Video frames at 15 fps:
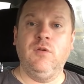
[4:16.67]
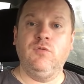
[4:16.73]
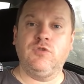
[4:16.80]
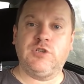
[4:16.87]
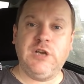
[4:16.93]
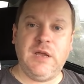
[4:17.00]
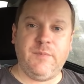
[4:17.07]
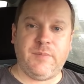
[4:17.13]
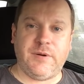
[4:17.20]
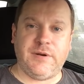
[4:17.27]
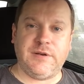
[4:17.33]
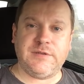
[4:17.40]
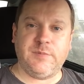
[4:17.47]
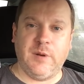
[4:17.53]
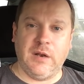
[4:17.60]
И уже
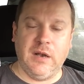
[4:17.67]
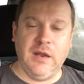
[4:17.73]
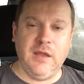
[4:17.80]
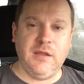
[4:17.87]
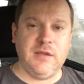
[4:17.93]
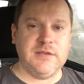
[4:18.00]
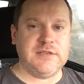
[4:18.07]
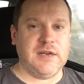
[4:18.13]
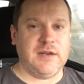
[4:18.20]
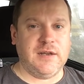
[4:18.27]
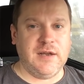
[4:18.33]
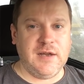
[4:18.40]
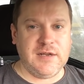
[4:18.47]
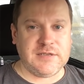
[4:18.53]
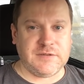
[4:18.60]
при распределении
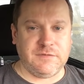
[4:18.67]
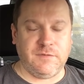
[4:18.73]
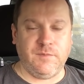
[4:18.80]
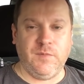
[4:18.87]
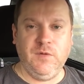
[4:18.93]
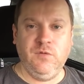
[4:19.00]
заказов